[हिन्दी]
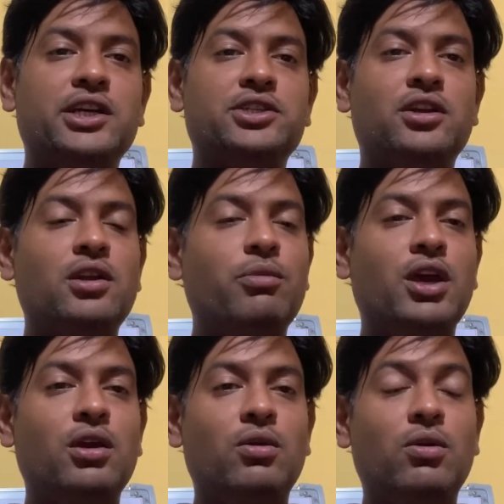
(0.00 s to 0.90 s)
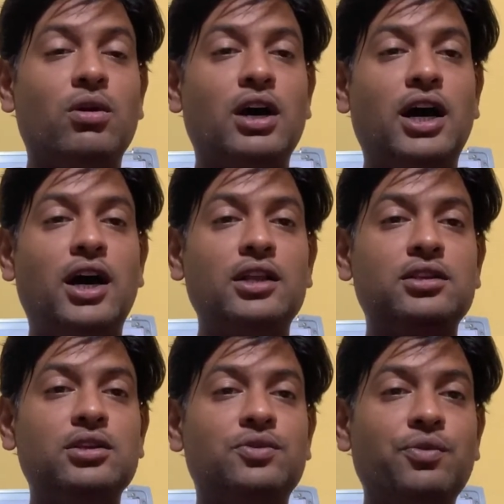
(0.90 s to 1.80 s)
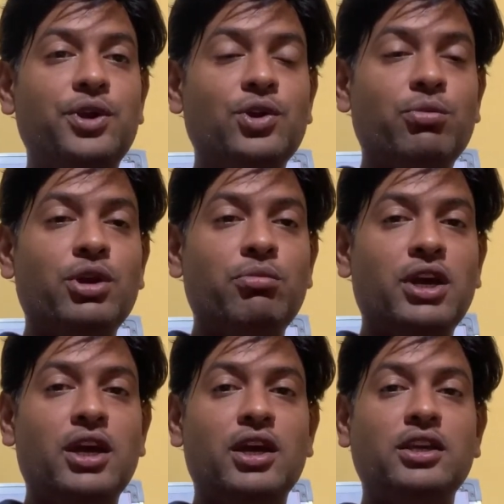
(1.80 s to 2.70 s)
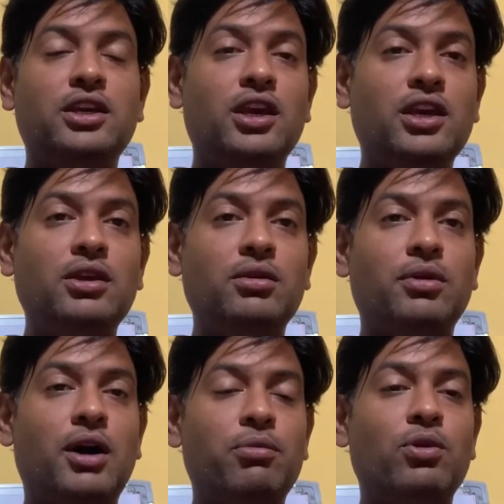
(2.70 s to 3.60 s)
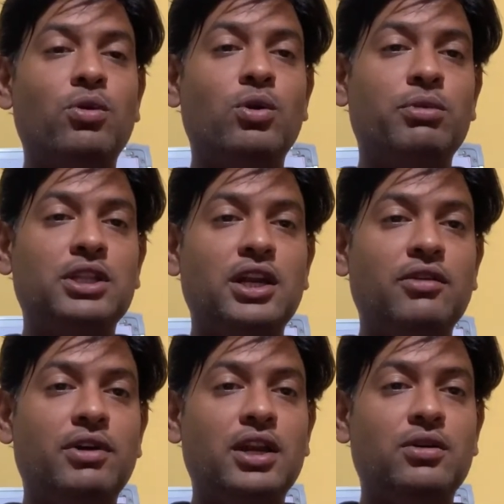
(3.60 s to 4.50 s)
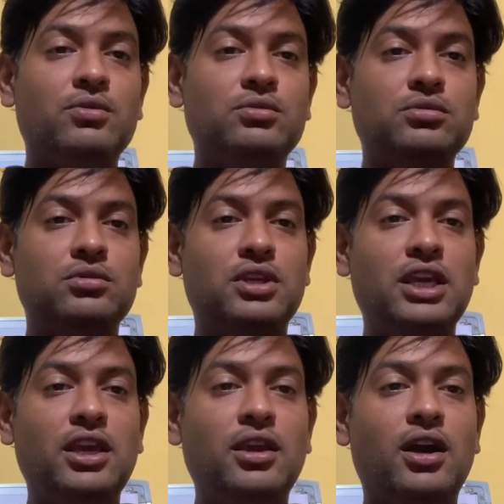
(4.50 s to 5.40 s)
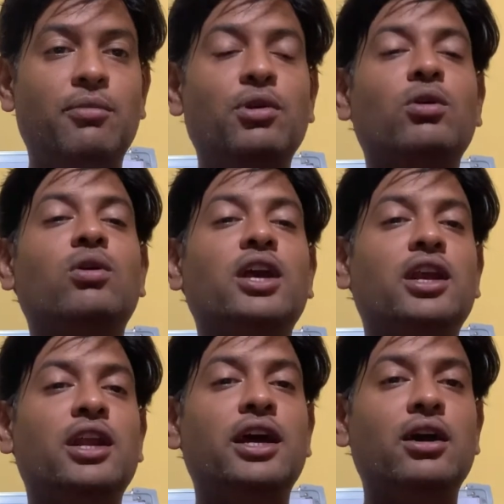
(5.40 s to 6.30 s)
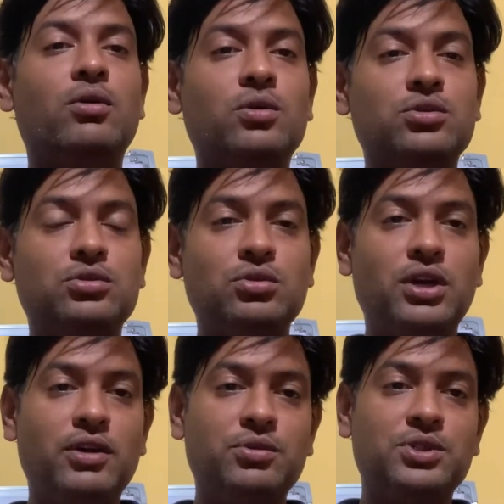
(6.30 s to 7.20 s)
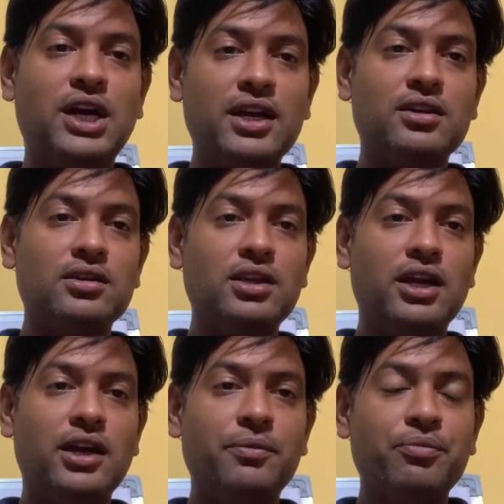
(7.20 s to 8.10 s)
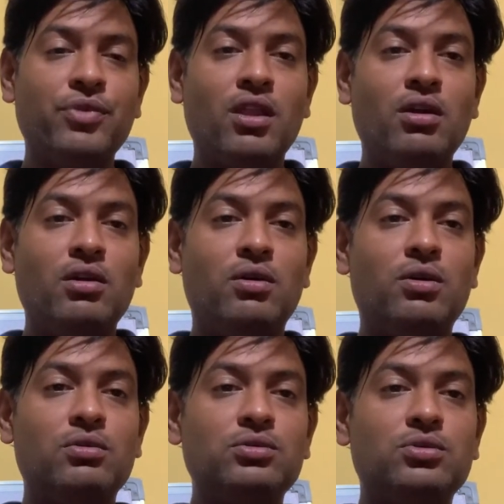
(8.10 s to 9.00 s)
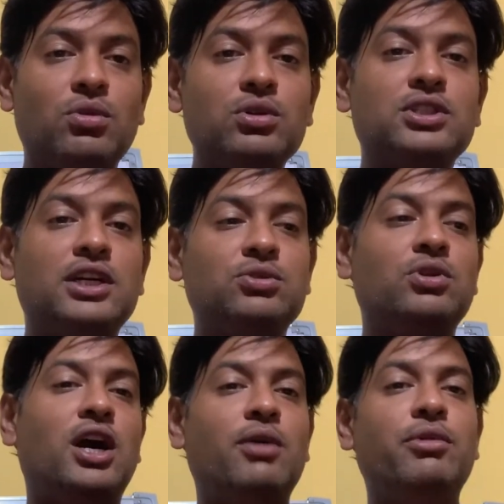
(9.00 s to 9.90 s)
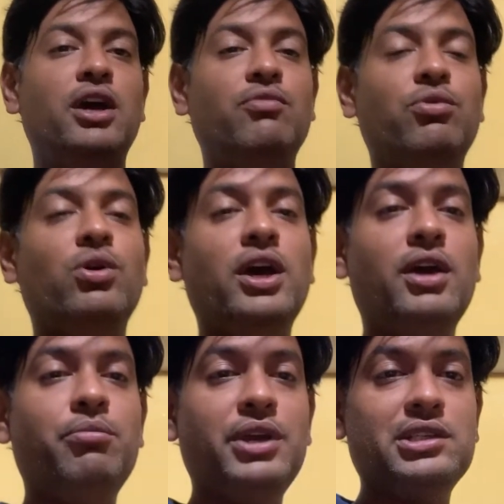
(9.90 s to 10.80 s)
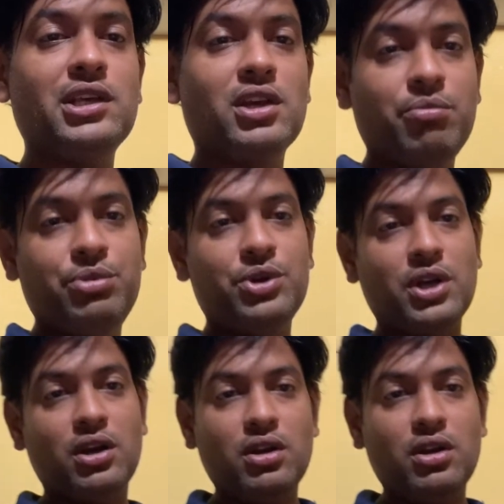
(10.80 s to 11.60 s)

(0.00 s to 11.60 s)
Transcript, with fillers: चैनल में और आज इस वीडियो में मैं यही आप लोगों को बताने वाला हूं कि हम लोगों ने एक नया कोर्स जो है वो स्टार्ट कर दिया है और उस कोर्स का जो नाम है वो है बेसिक कंप्यूटर